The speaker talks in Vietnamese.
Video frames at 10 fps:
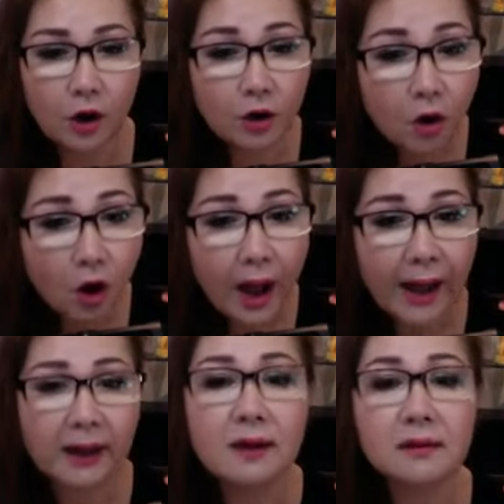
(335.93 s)
nó
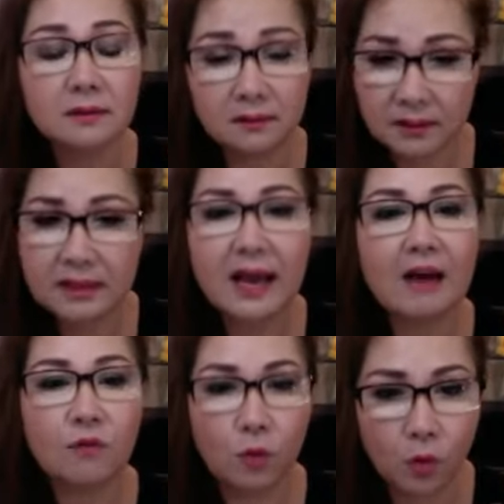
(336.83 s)
ảnh hưởng tới
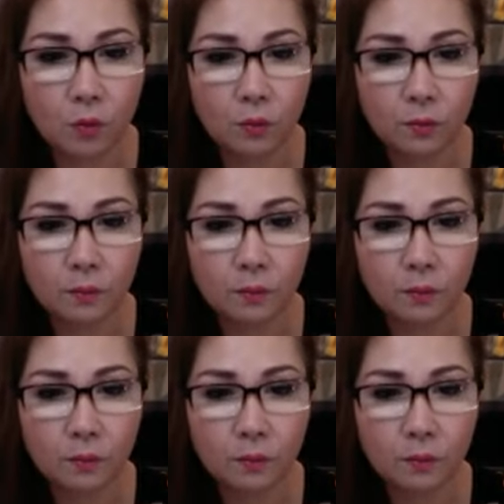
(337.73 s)
da vô cùng.